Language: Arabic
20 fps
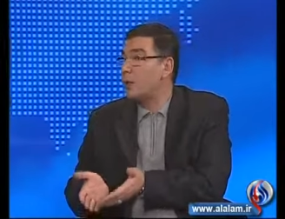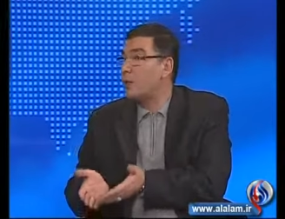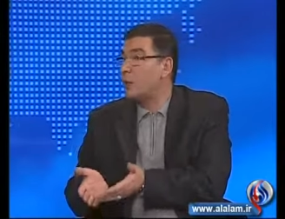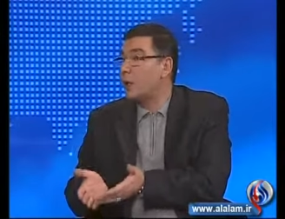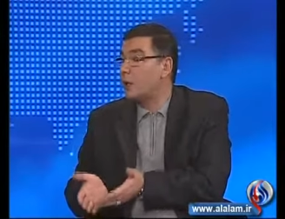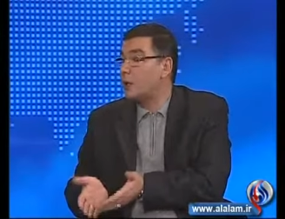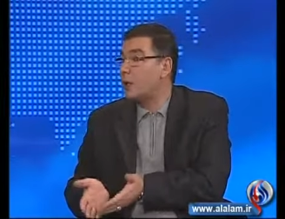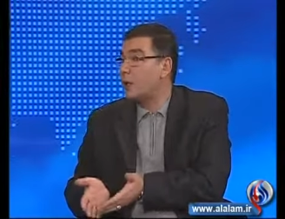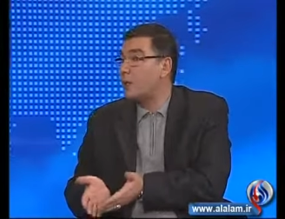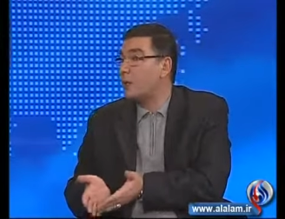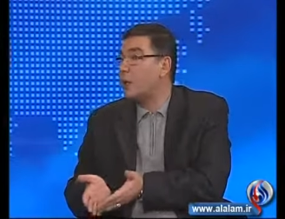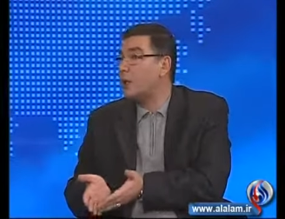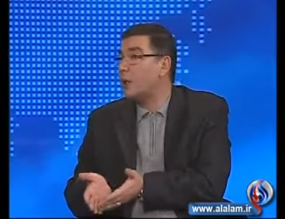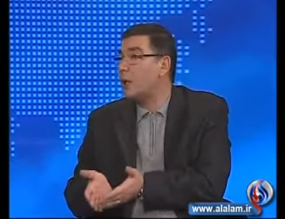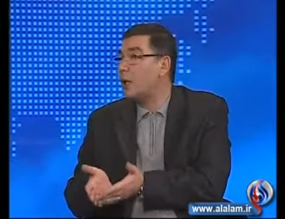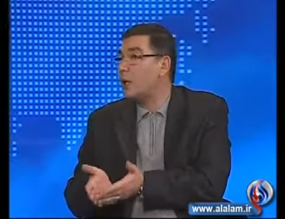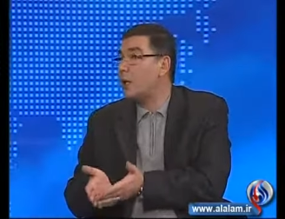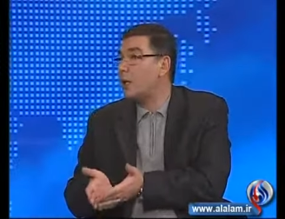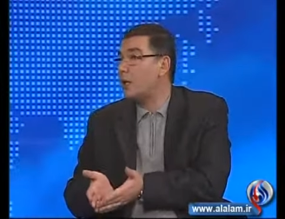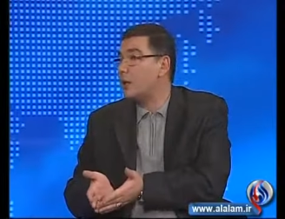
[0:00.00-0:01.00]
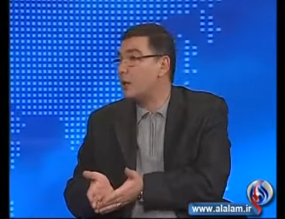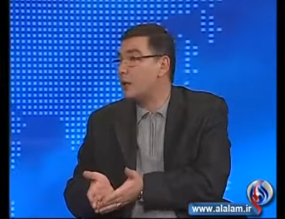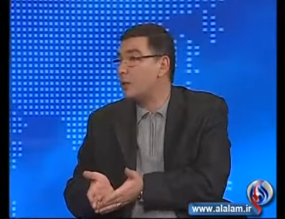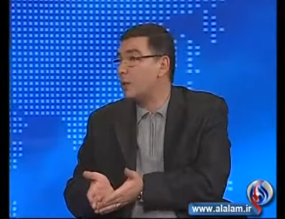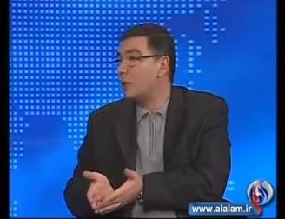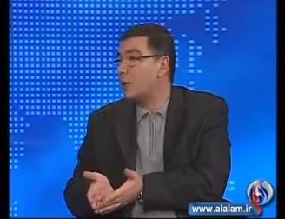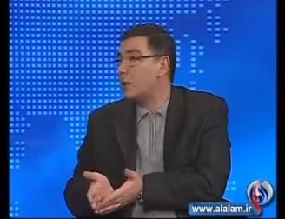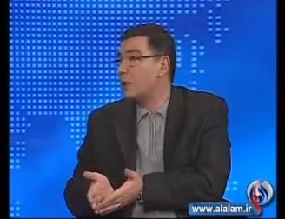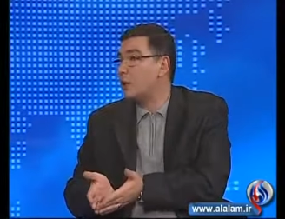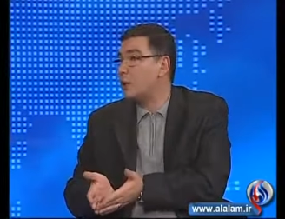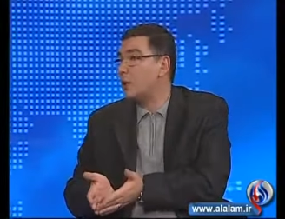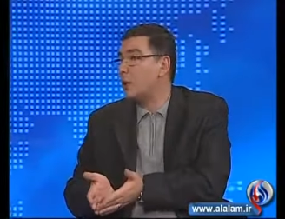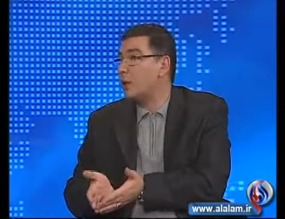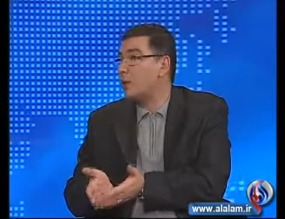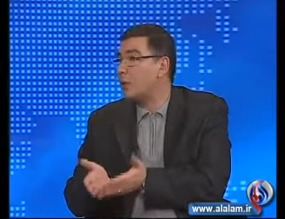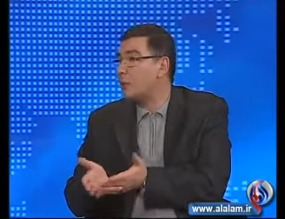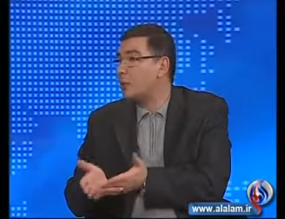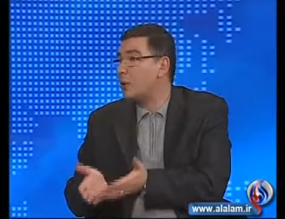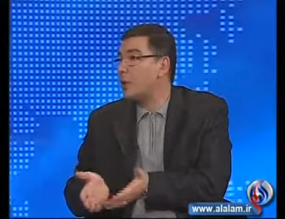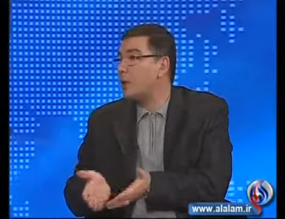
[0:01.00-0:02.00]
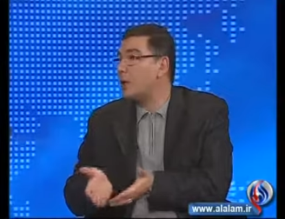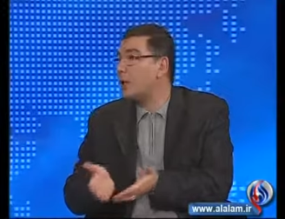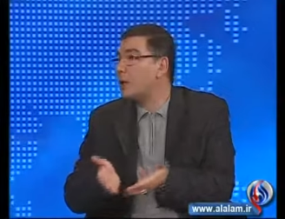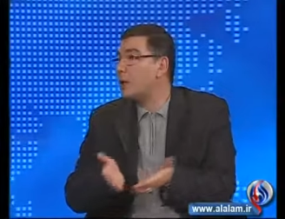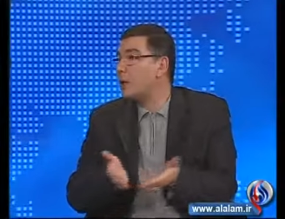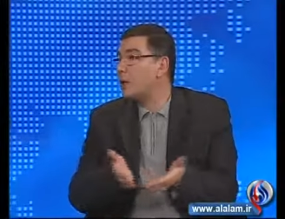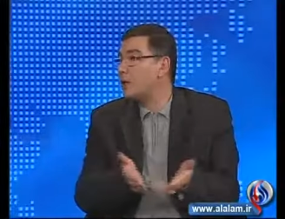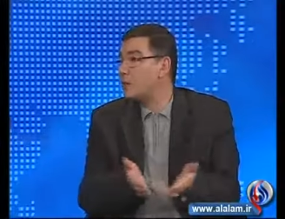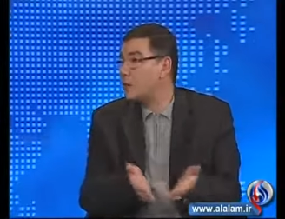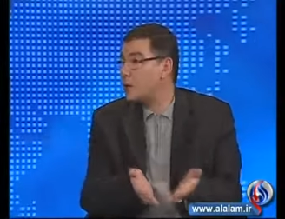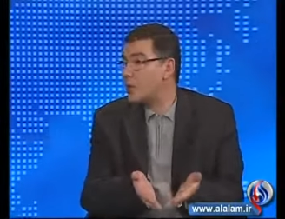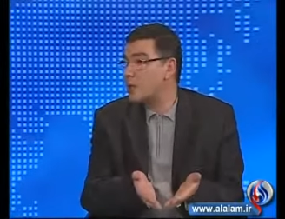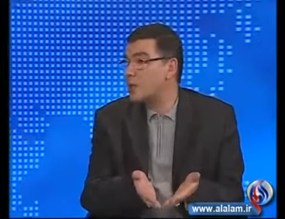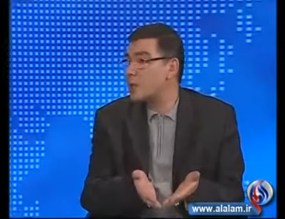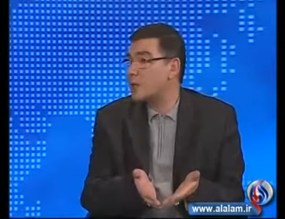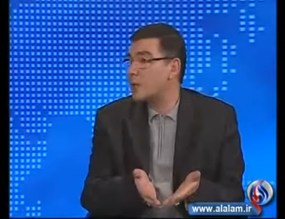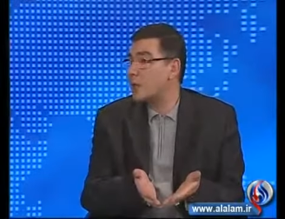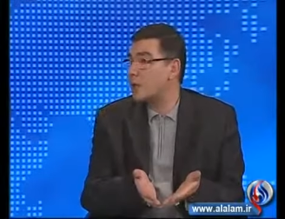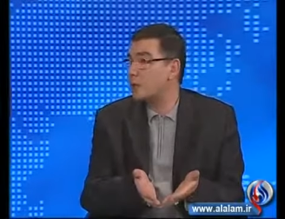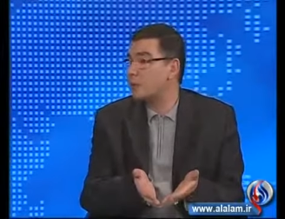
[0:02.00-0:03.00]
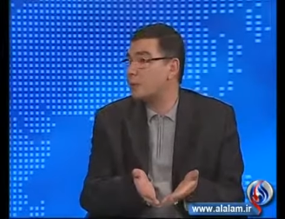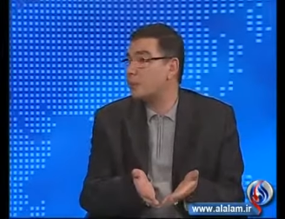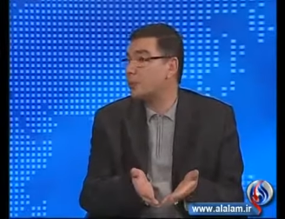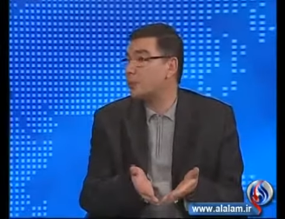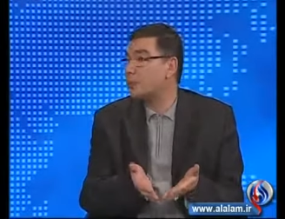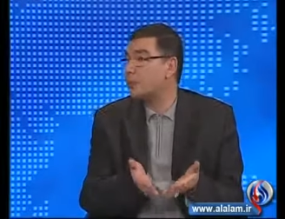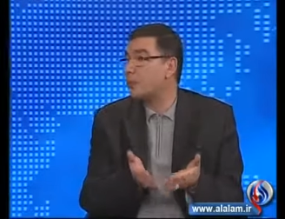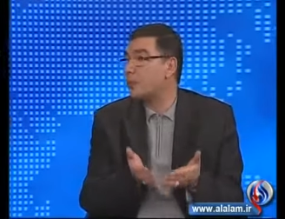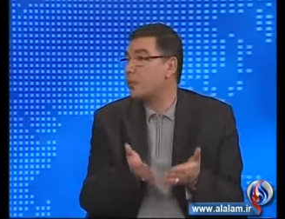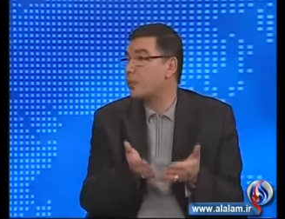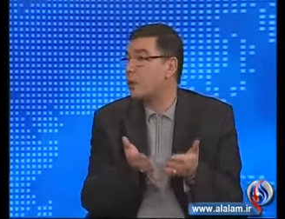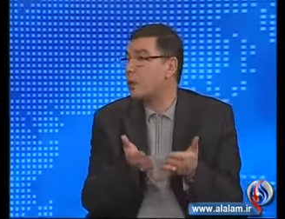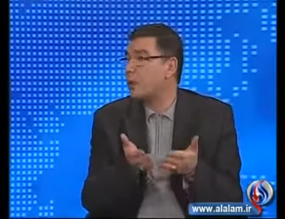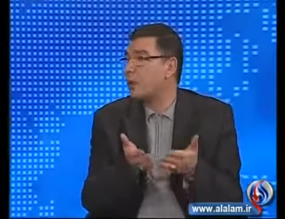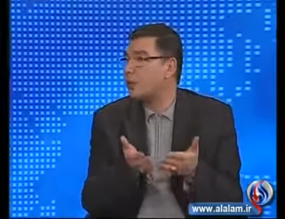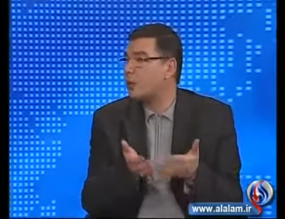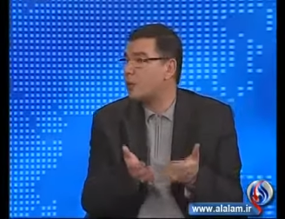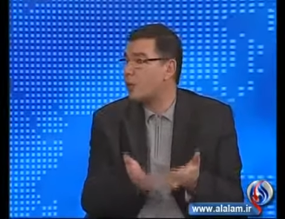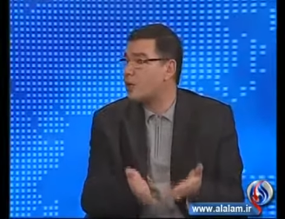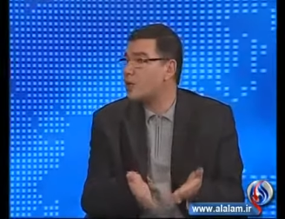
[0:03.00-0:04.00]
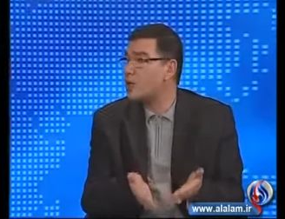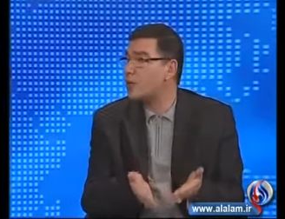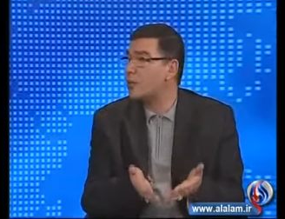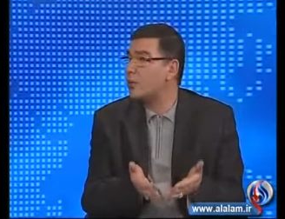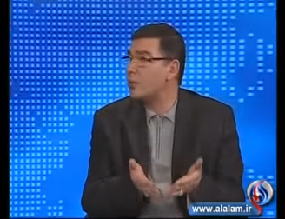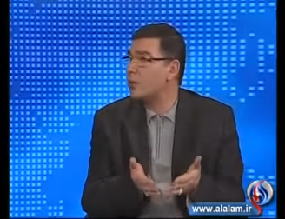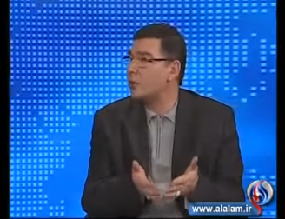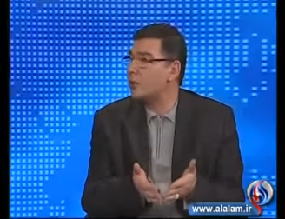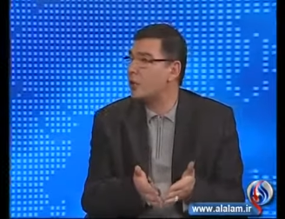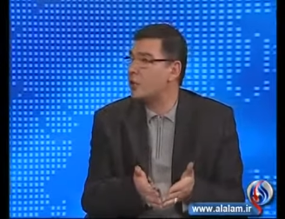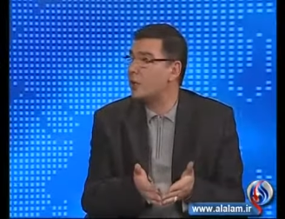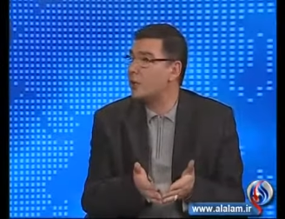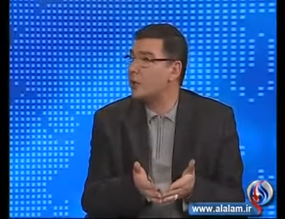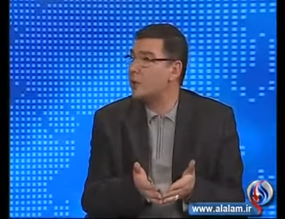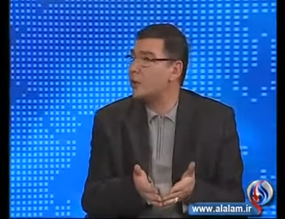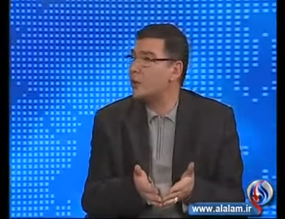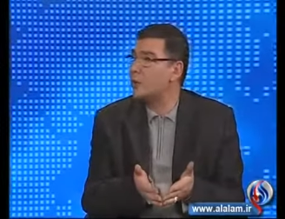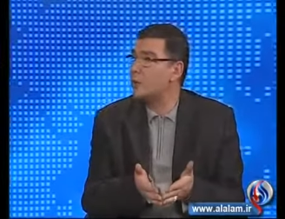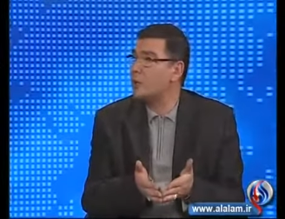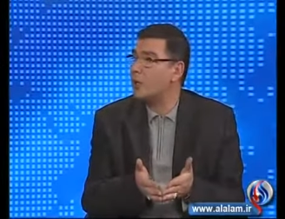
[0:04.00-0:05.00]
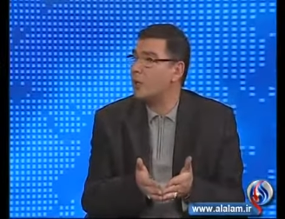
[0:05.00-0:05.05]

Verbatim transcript: واعتمدنا على ذواتنا وبالتالي أنجزنا تخصيب اليورانيوم